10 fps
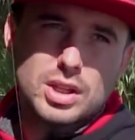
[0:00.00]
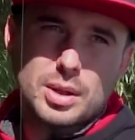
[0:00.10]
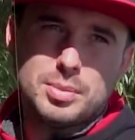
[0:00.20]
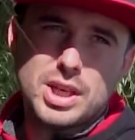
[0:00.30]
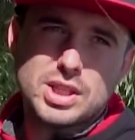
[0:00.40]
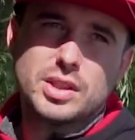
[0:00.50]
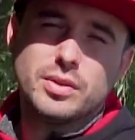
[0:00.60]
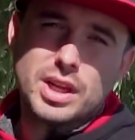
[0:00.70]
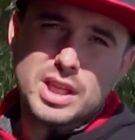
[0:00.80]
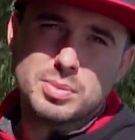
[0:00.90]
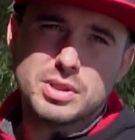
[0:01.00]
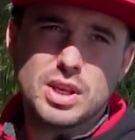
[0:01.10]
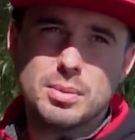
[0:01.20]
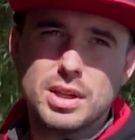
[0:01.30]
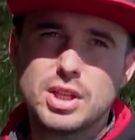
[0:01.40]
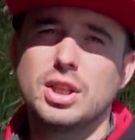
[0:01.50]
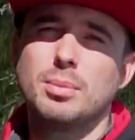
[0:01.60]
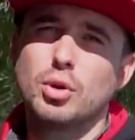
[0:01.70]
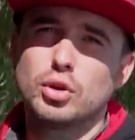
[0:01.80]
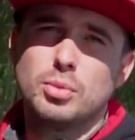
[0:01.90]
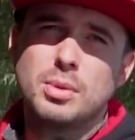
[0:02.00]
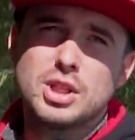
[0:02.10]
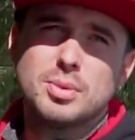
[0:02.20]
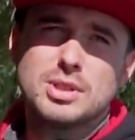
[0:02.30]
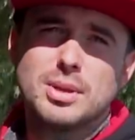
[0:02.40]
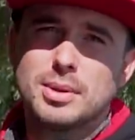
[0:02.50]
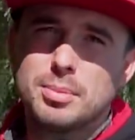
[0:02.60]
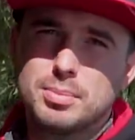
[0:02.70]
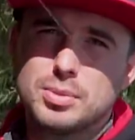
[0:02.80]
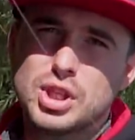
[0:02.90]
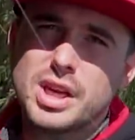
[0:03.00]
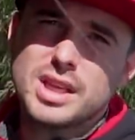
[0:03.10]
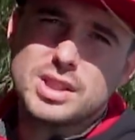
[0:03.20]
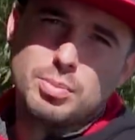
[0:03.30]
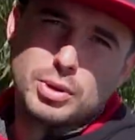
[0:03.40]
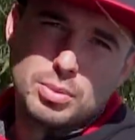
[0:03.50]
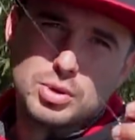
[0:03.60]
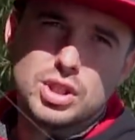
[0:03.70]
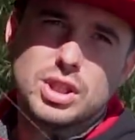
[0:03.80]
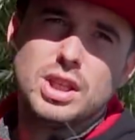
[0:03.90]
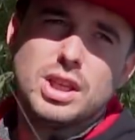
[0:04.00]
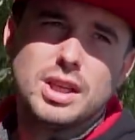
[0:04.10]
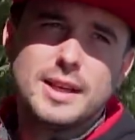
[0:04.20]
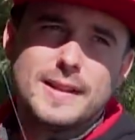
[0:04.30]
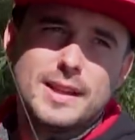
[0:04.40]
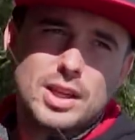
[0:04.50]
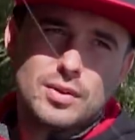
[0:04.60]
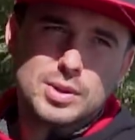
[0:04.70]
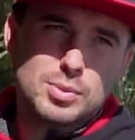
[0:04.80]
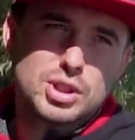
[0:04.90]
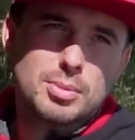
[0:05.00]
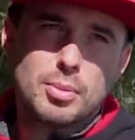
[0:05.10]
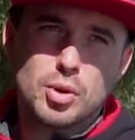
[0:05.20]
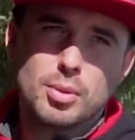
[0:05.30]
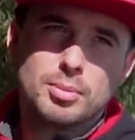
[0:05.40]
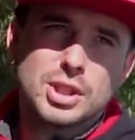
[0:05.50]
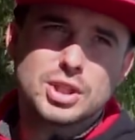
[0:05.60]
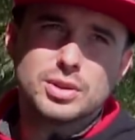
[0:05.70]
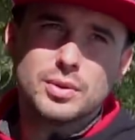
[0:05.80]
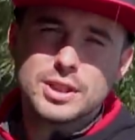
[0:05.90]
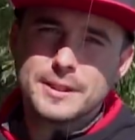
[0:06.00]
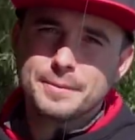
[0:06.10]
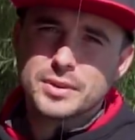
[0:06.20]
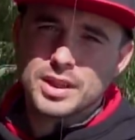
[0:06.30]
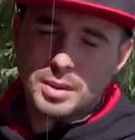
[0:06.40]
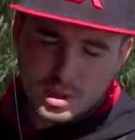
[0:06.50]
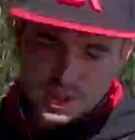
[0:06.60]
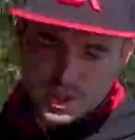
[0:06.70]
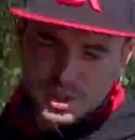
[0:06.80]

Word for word: там 10-12 поставим, или же наоборот уменьшим, поставим там 6, потом 4, и, ну, возможно попробуем даже ловить на ближней